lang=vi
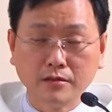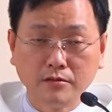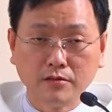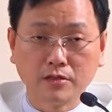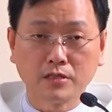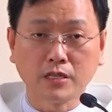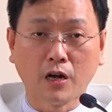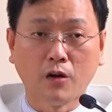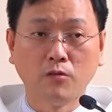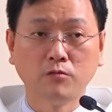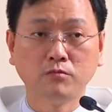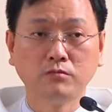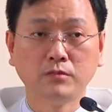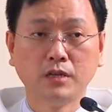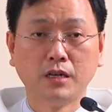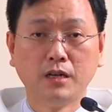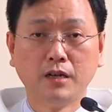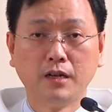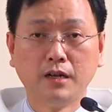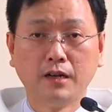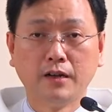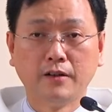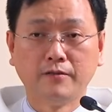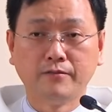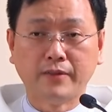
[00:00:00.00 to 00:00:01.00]
sự sống
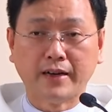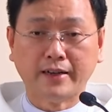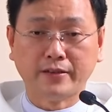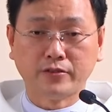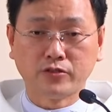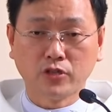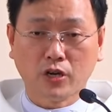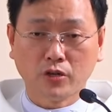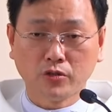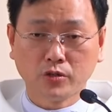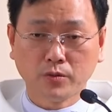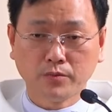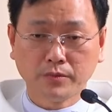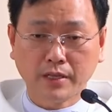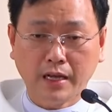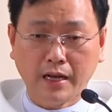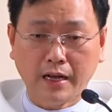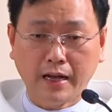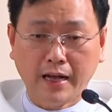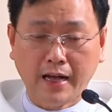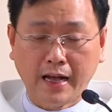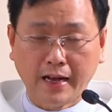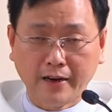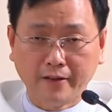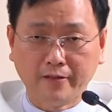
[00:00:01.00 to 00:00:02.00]
và cho chúng
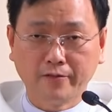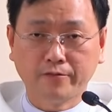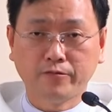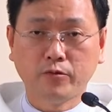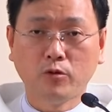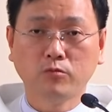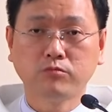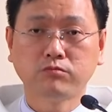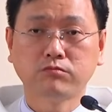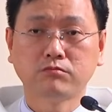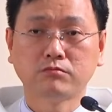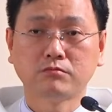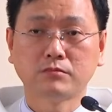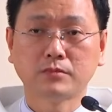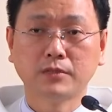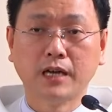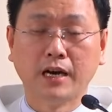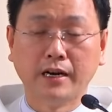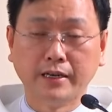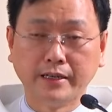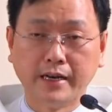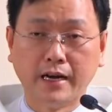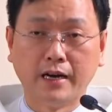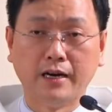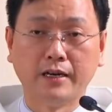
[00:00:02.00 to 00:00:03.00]
ta hạnh phúc
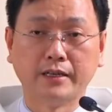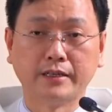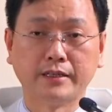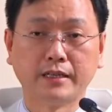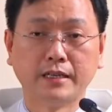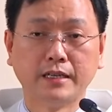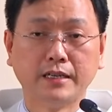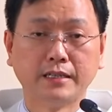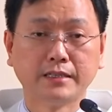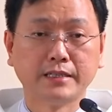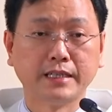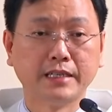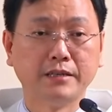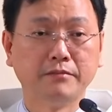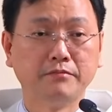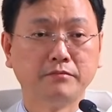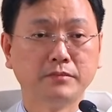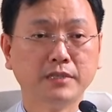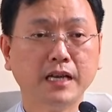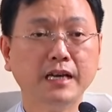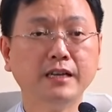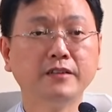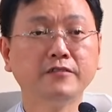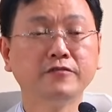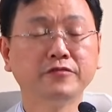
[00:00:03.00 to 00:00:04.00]
đời đời thì
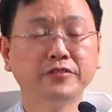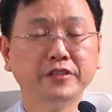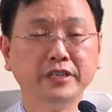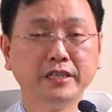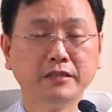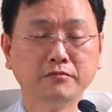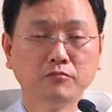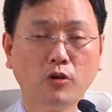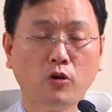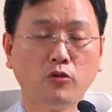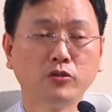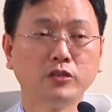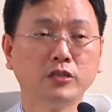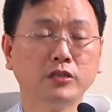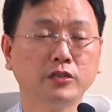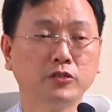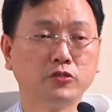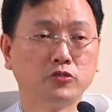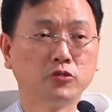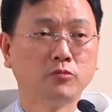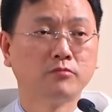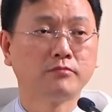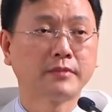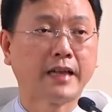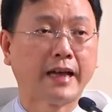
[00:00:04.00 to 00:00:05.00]
đến phiên mỗi
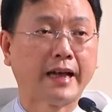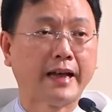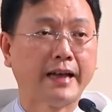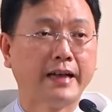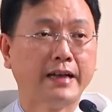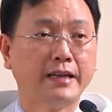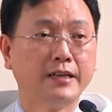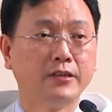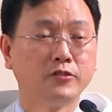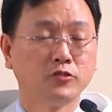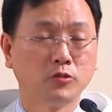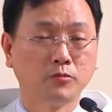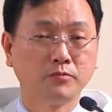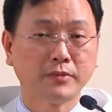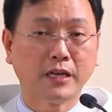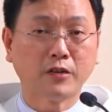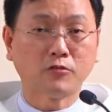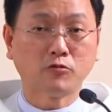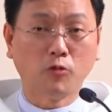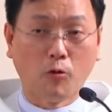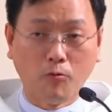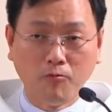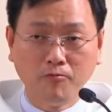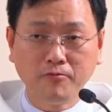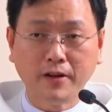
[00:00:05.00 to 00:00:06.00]
người chúng ta chúng ta
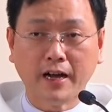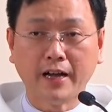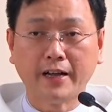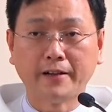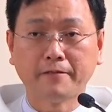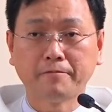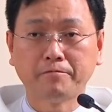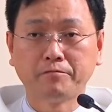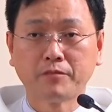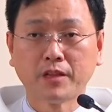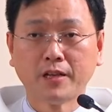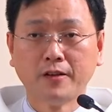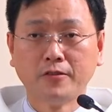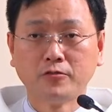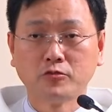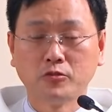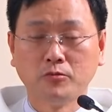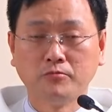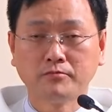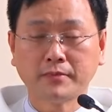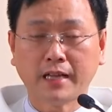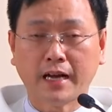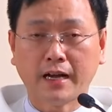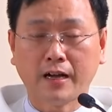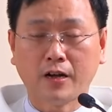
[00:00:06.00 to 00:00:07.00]
cũng vậy
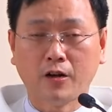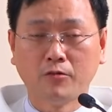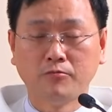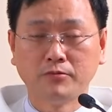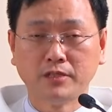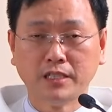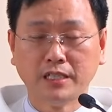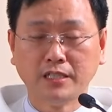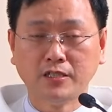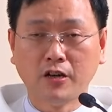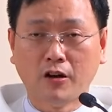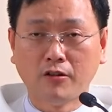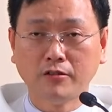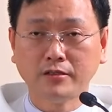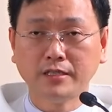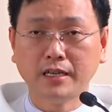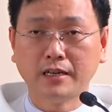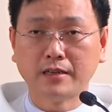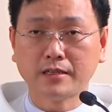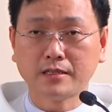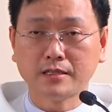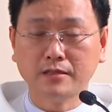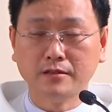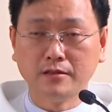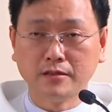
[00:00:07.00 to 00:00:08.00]
chúng ta không chỉ đón
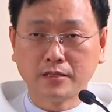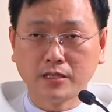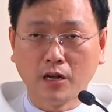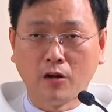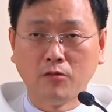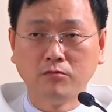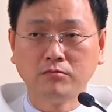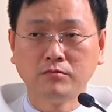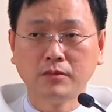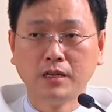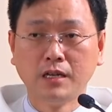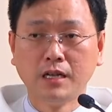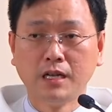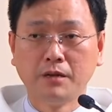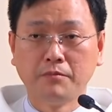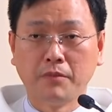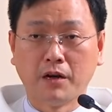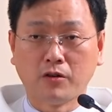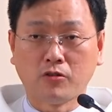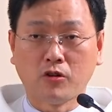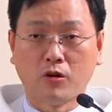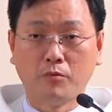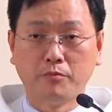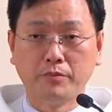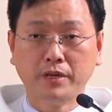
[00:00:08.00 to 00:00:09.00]
nhận sự sống
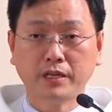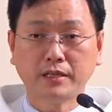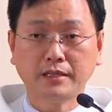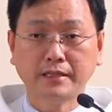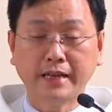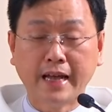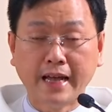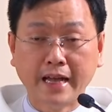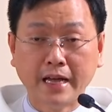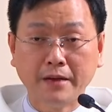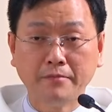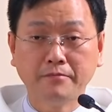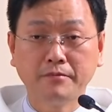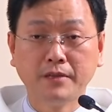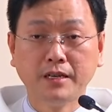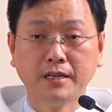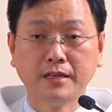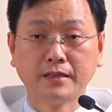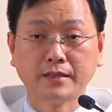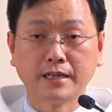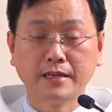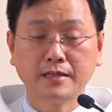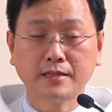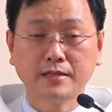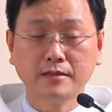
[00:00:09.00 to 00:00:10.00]
mà còn biết đem
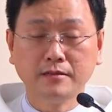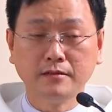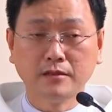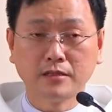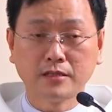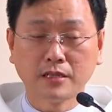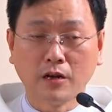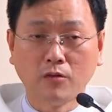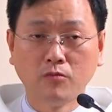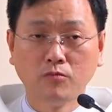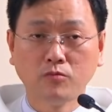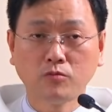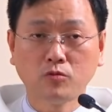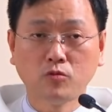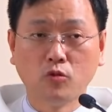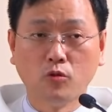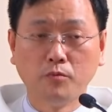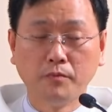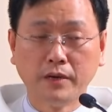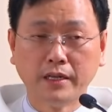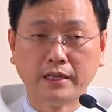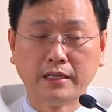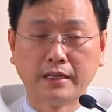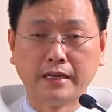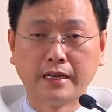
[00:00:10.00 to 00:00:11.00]
cái sự sống của
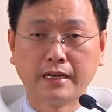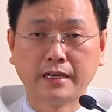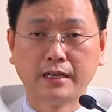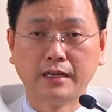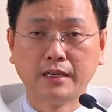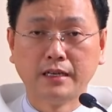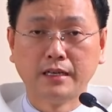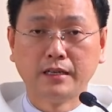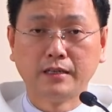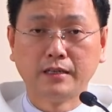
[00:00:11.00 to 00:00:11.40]
mình á,